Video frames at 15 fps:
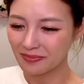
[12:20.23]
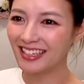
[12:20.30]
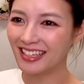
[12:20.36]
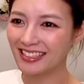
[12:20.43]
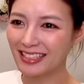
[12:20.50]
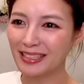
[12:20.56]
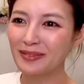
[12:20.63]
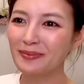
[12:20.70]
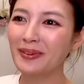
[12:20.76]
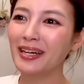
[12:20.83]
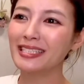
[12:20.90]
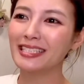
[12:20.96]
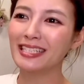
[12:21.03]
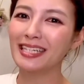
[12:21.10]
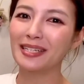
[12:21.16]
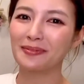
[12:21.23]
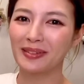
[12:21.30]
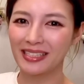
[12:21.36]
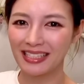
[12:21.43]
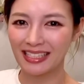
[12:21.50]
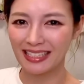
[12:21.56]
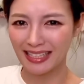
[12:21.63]
当たり前になれば
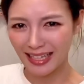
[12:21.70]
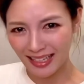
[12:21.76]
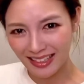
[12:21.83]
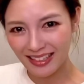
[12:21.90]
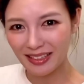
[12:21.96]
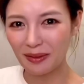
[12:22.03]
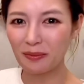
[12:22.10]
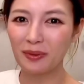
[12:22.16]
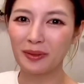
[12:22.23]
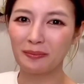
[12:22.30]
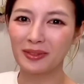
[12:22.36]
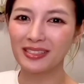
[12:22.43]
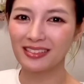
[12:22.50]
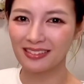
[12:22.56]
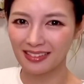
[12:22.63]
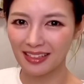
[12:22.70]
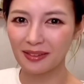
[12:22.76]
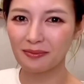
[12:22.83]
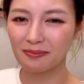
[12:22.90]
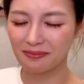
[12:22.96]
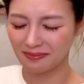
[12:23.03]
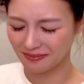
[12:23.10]
いいなって思いますね。
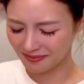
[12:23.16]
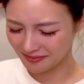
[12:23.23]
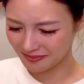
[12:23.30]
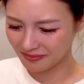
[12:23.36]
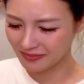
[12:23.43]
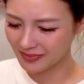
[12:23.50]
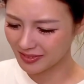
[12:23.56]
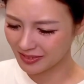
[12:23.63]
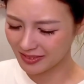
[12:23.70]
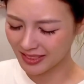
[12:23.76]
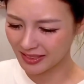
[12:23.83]
本当に